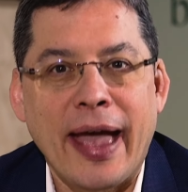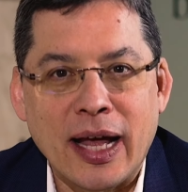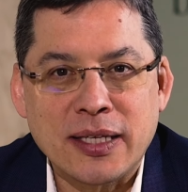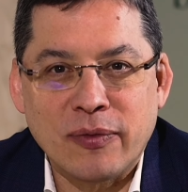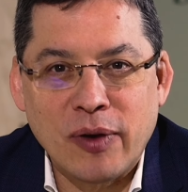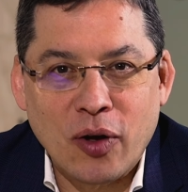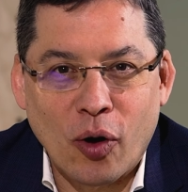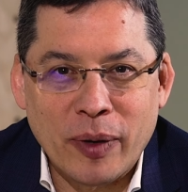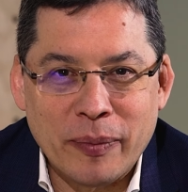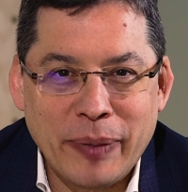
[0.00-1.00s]
Herzlich
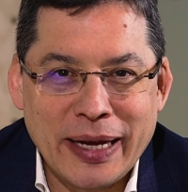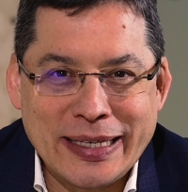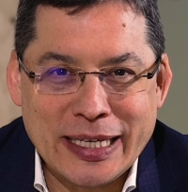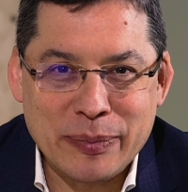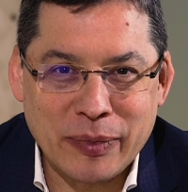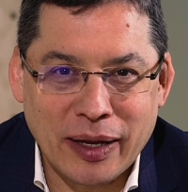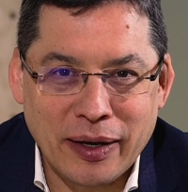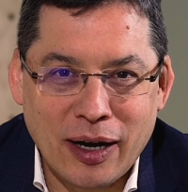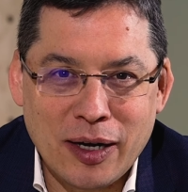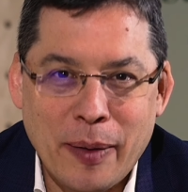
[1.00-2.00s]
willkommen bei diesem
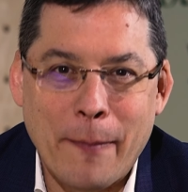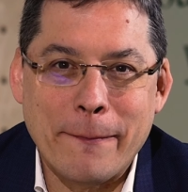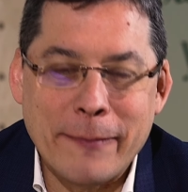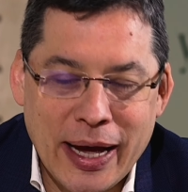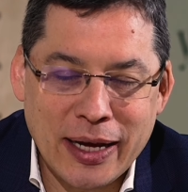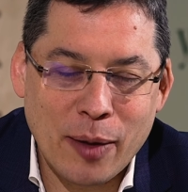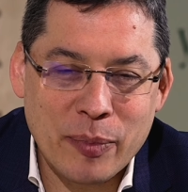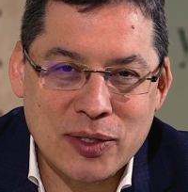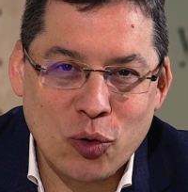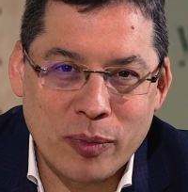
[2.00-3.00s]
Kanal. Mein
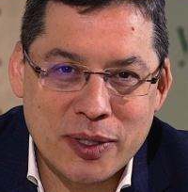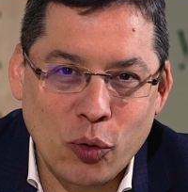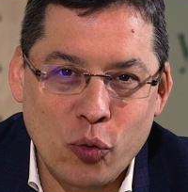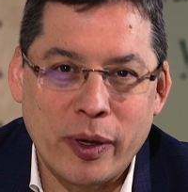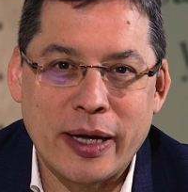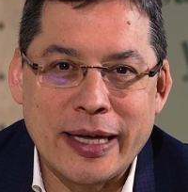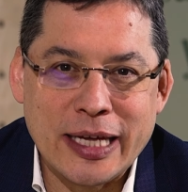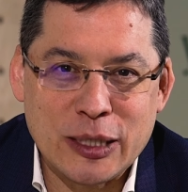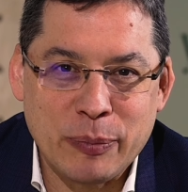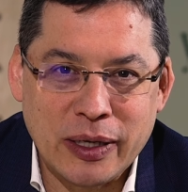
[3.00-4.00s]
Name ist Thomas Grömer,
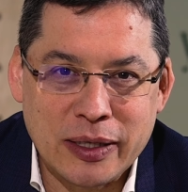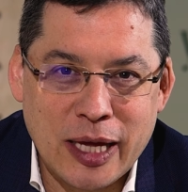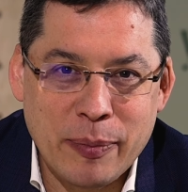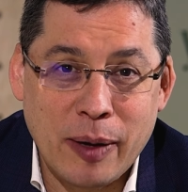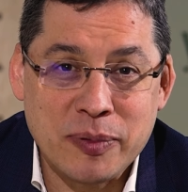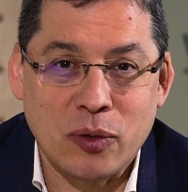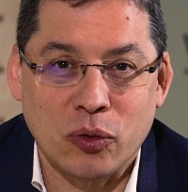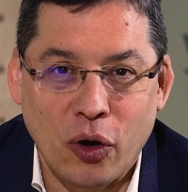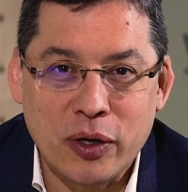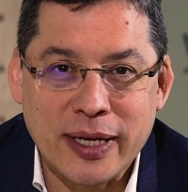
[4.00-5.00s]
ich bin der Teepapst
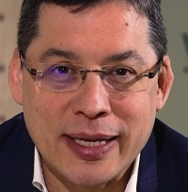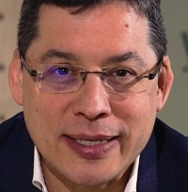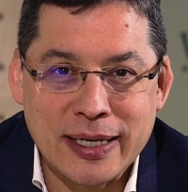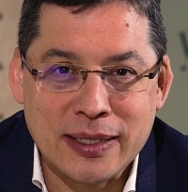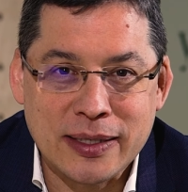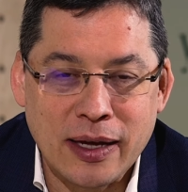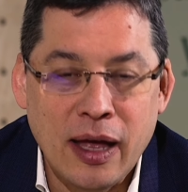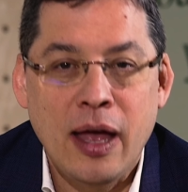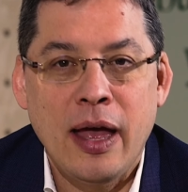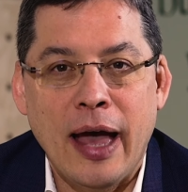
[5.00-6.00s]
und heute erzähle ich dir
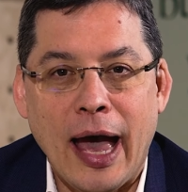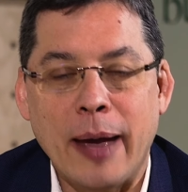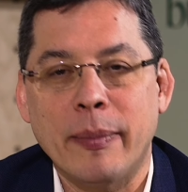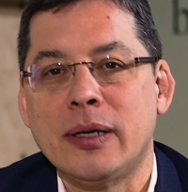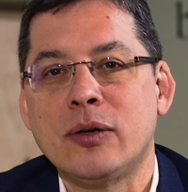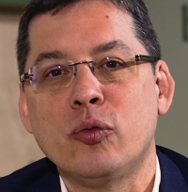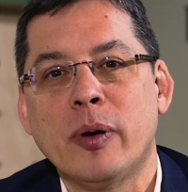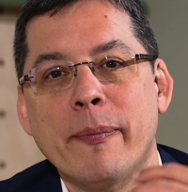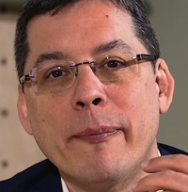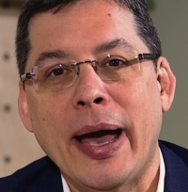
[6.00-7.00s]
einmal
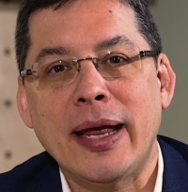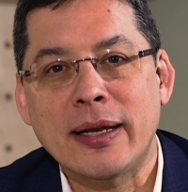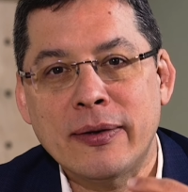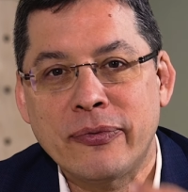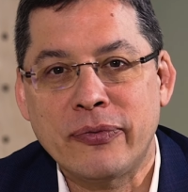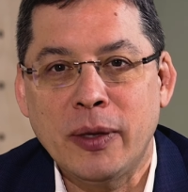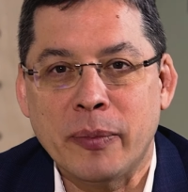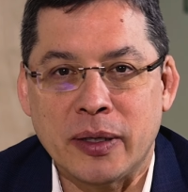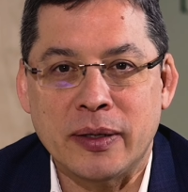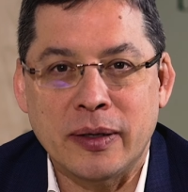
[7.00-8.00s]
über meine
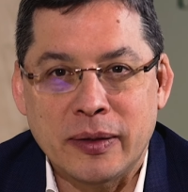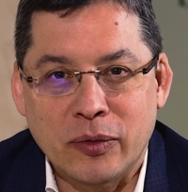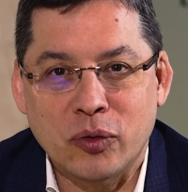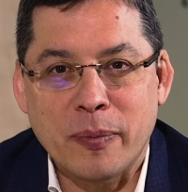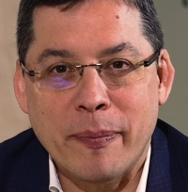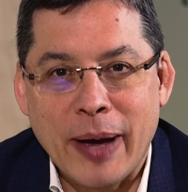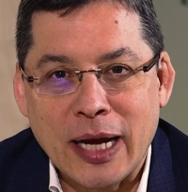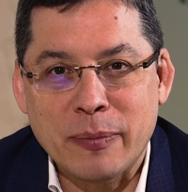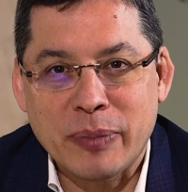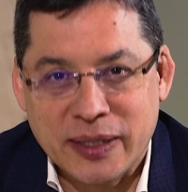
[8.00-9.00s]
Firmen und
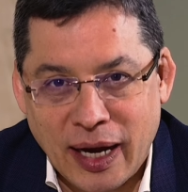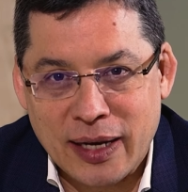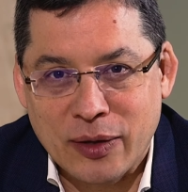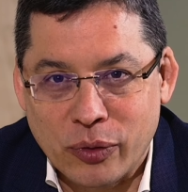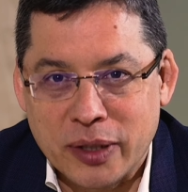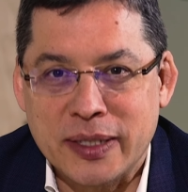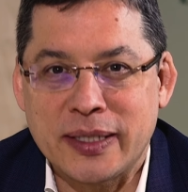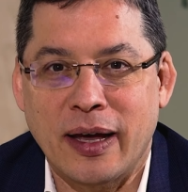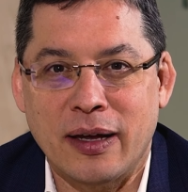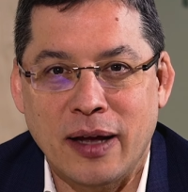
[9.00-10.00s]
meine Beteiligungen, die
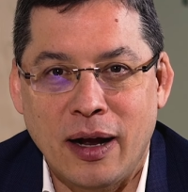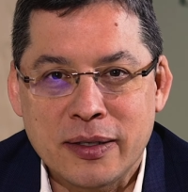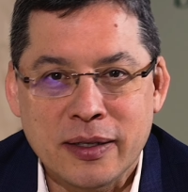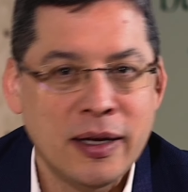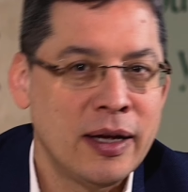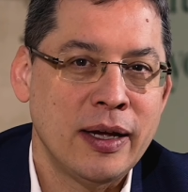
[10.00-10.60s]
ich gerade halte.